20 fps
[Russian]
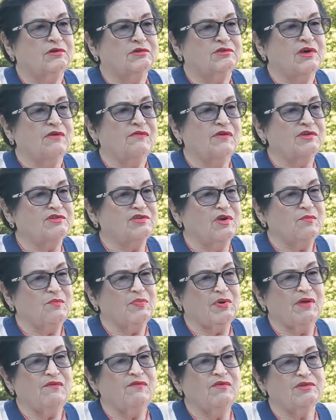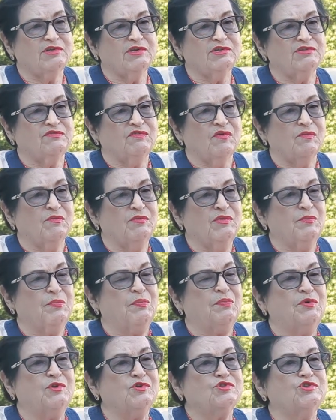советским правительством. И
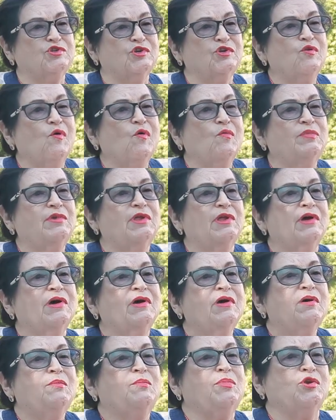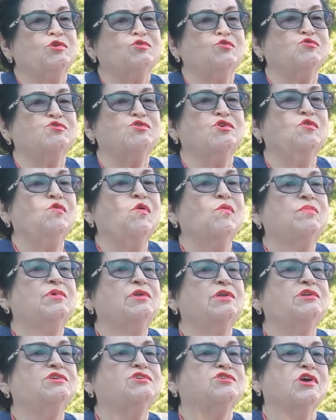присуждено было, присуждено
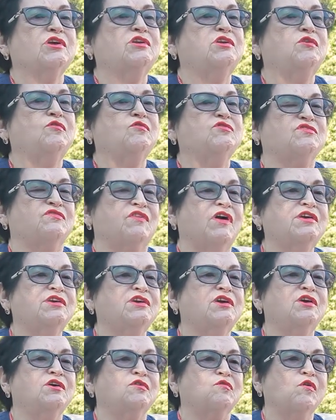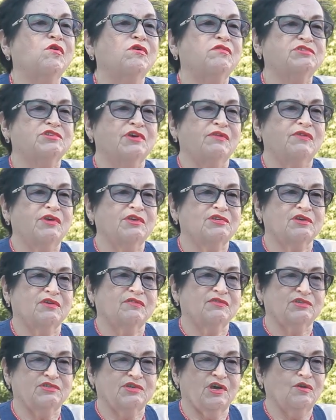было Джалилю звание Героя
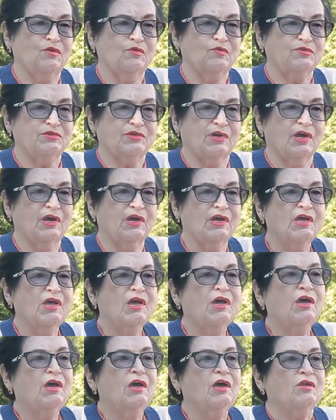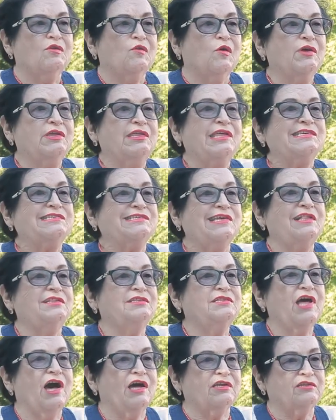Советского Союза. Но это
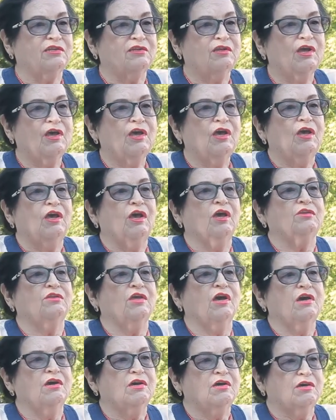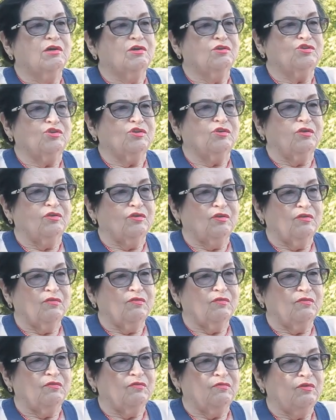солдат, это
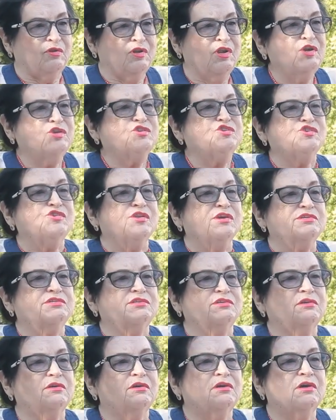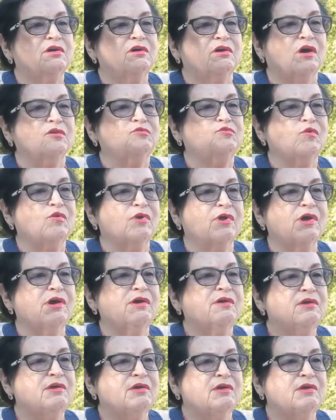личность, которая